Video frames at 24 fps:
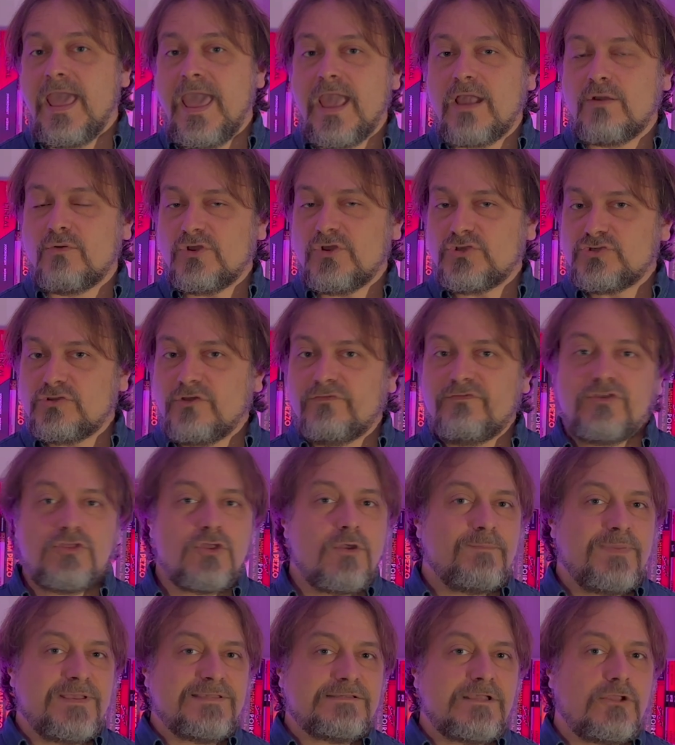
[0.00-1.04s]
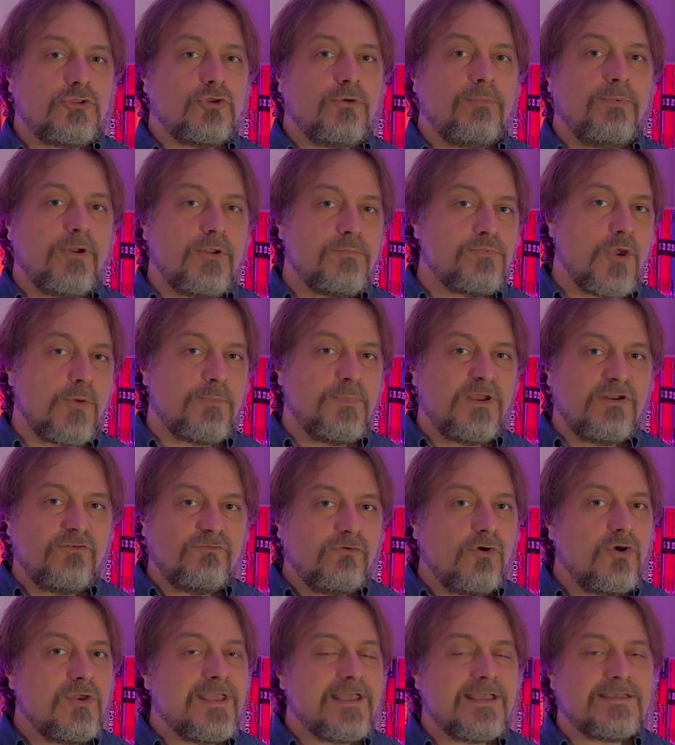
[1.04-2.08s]
e questo video è pensato proprio per
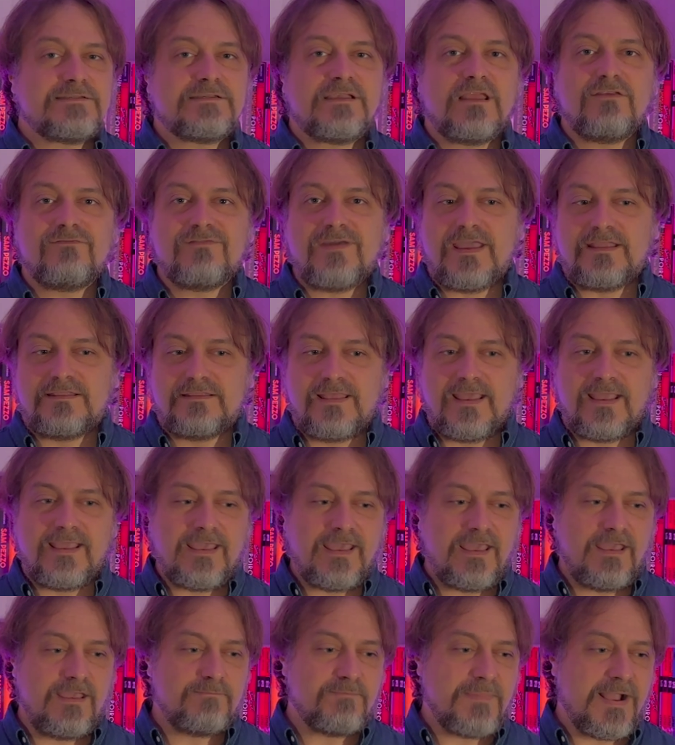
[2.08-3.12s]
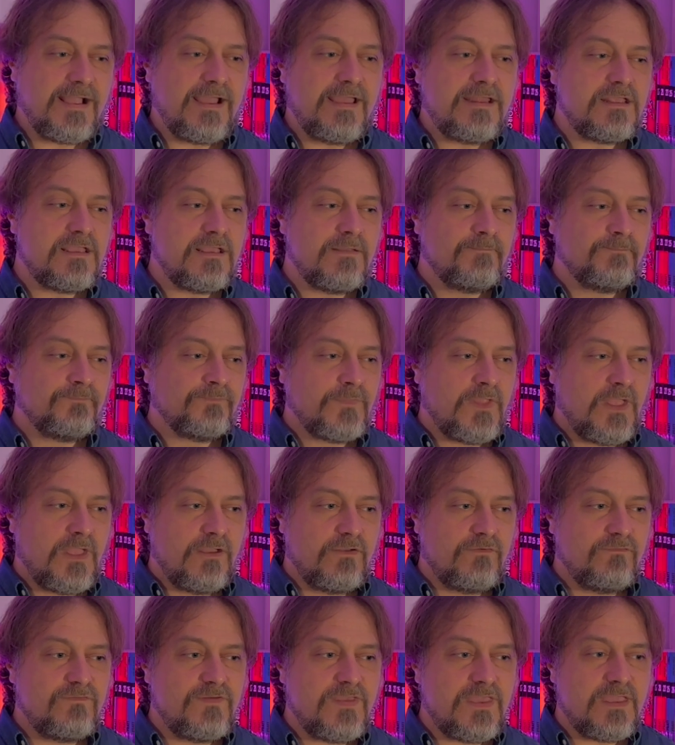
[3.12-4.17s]
voi che scrivete, che magari
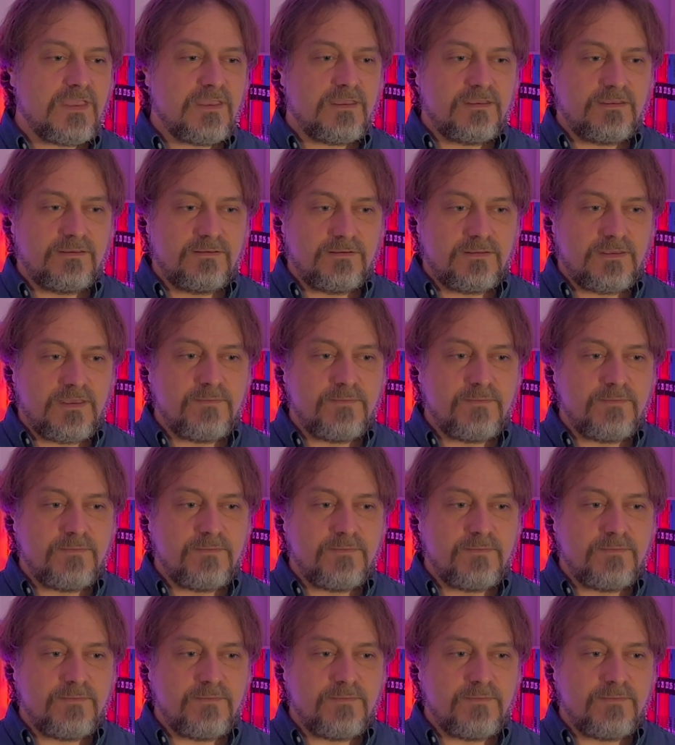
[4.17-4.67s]
vi eh,